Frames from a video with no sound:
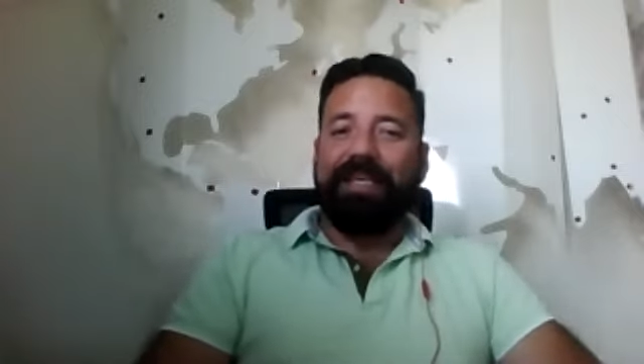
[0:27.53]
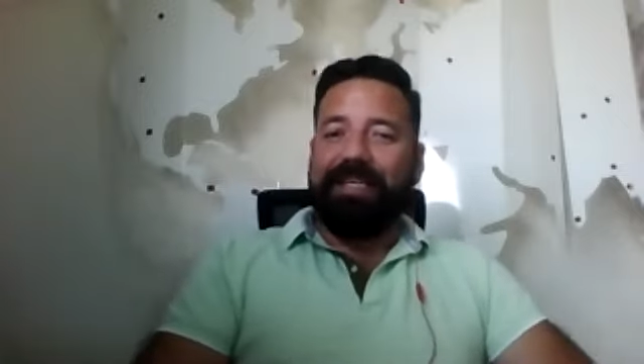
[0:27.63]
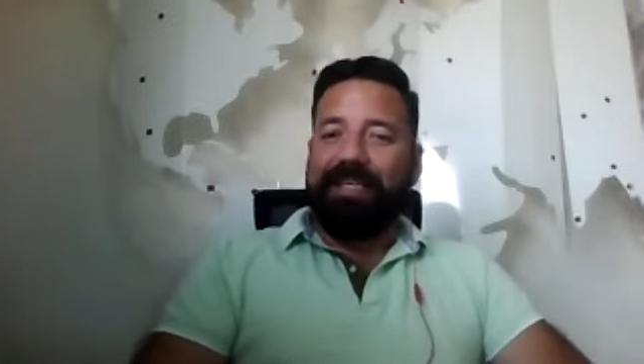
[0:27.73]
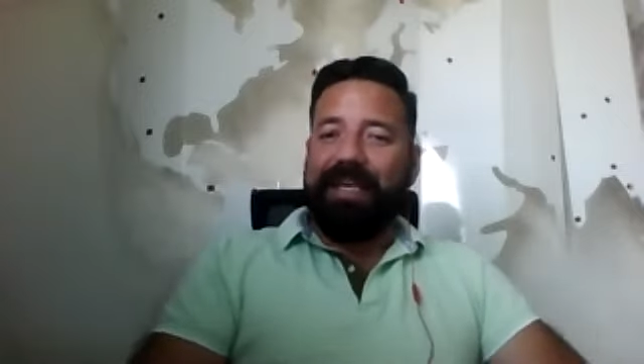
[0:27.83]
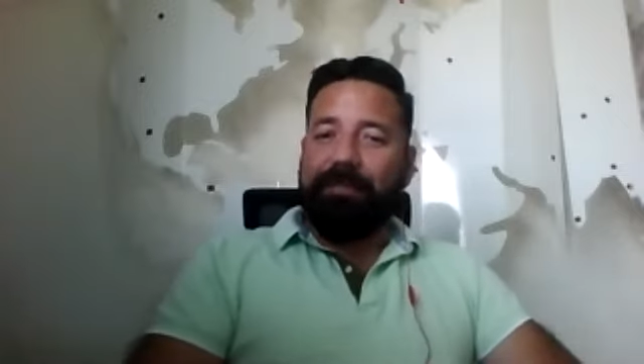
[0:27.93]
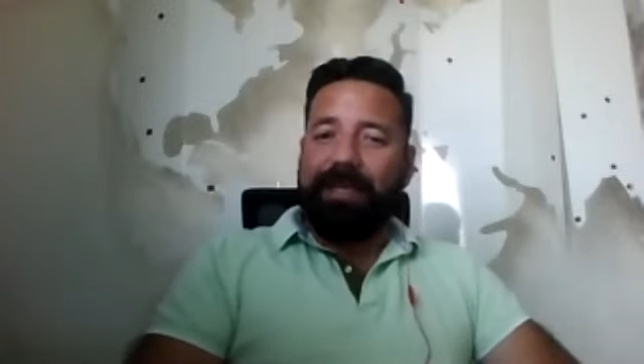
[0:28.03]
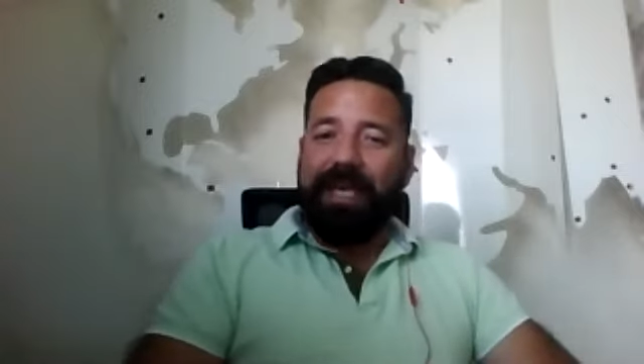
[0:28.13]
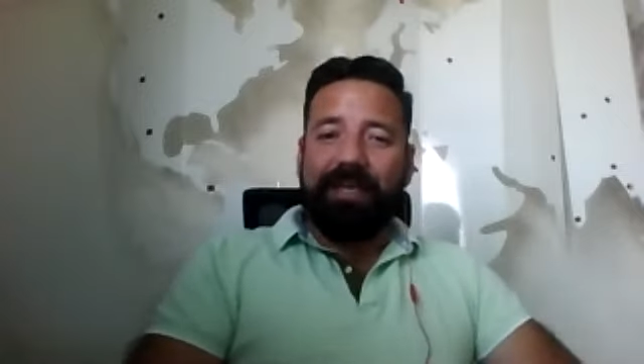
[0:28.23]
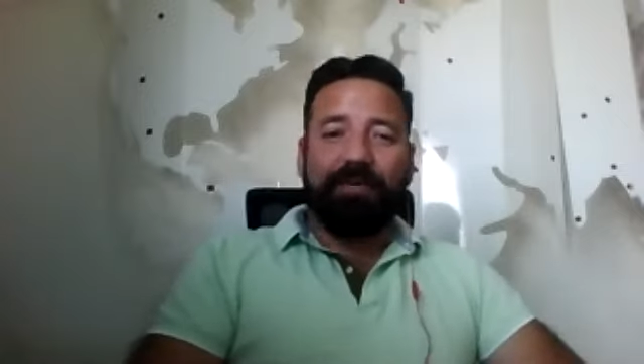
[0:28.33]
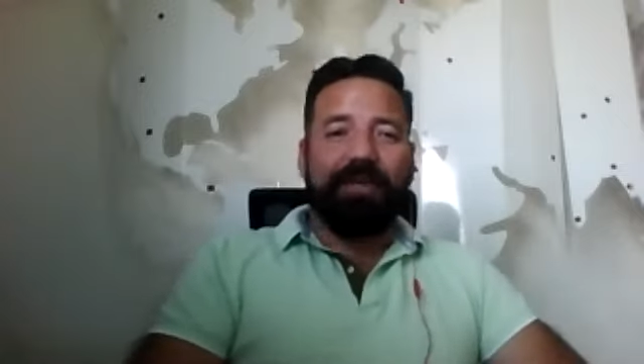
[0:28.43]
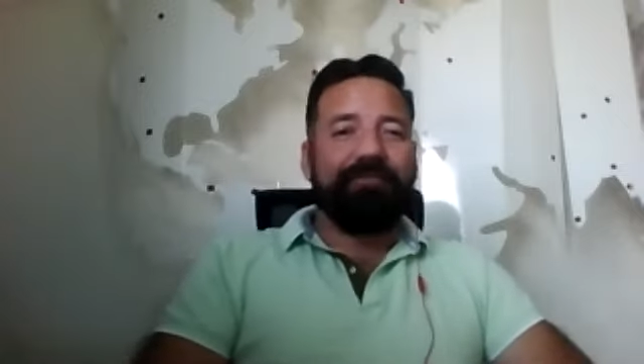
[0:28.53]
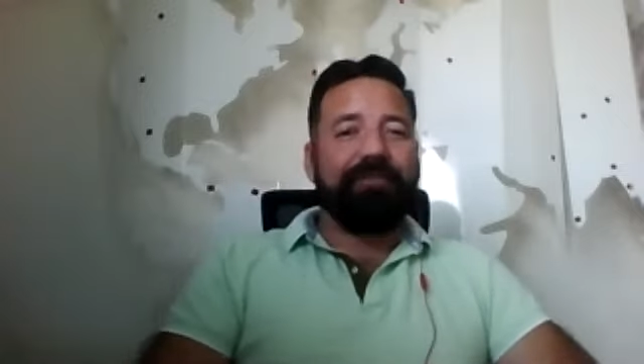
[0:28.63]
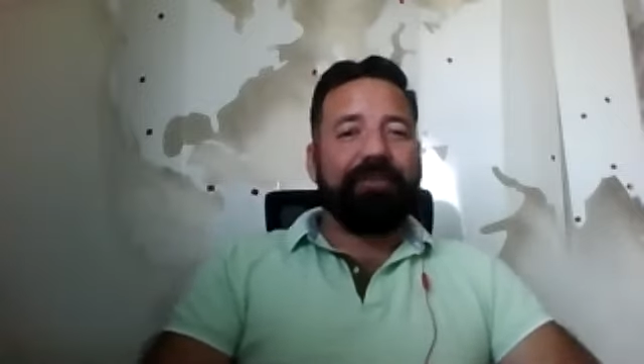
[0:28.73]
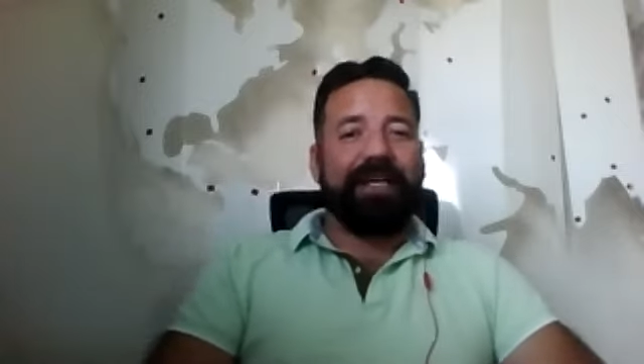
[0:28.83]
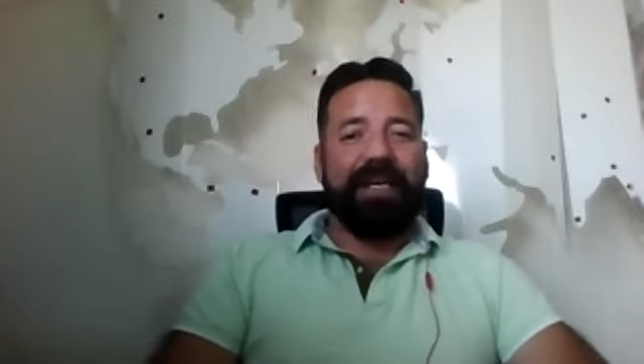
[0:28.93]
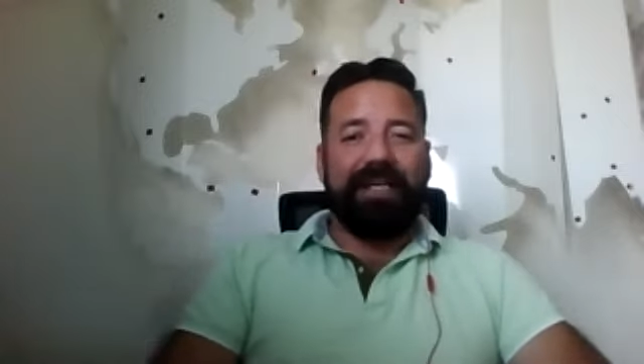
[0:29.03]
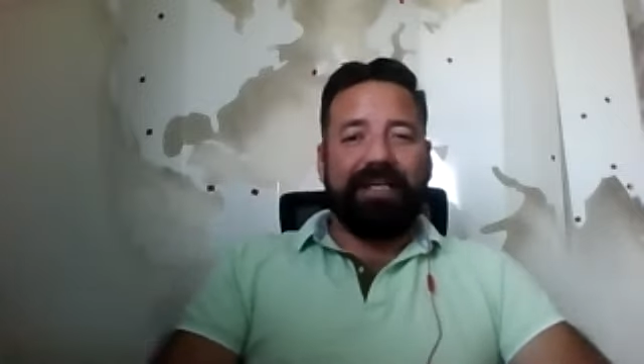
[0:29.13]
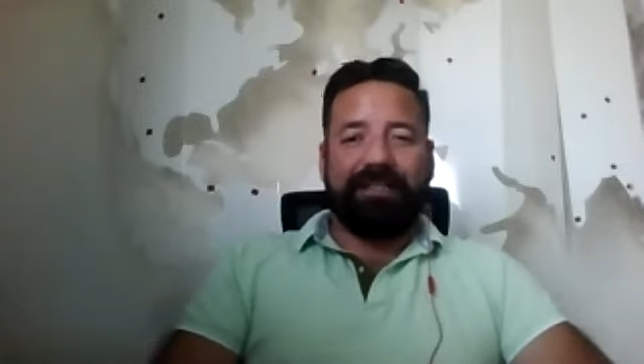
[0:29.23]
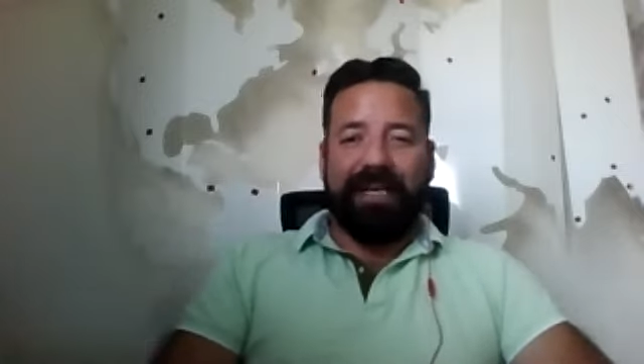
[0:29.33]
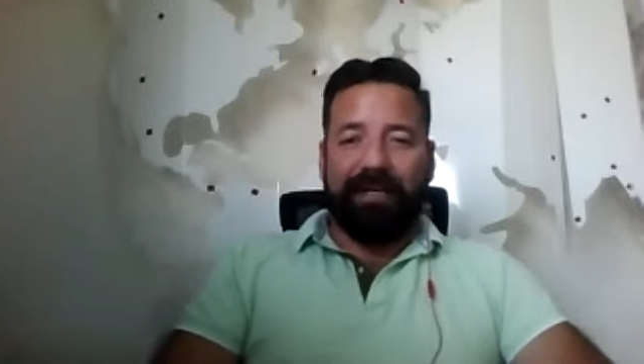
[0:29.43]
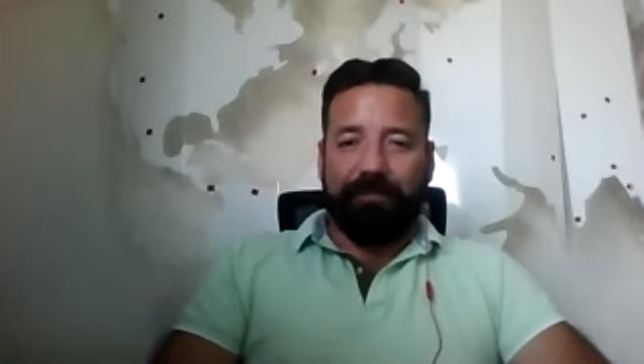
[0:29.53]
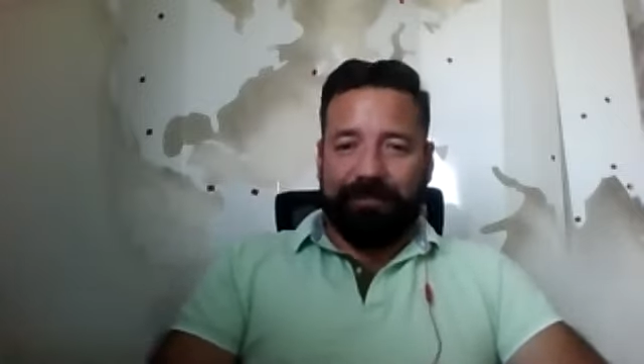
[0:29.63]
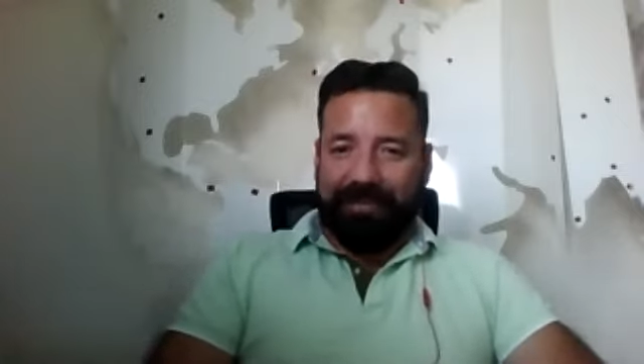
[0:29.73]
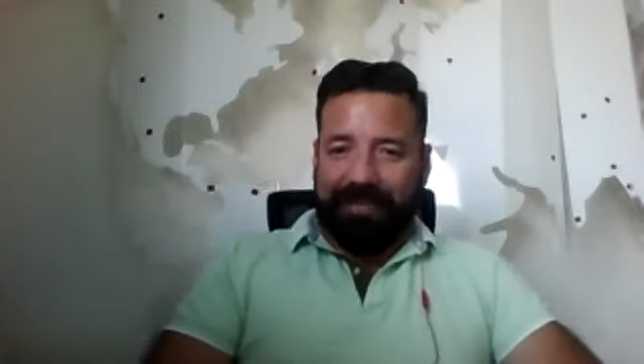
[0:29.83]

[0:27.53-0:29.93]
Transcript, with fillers: y MBA con enfoque en startups.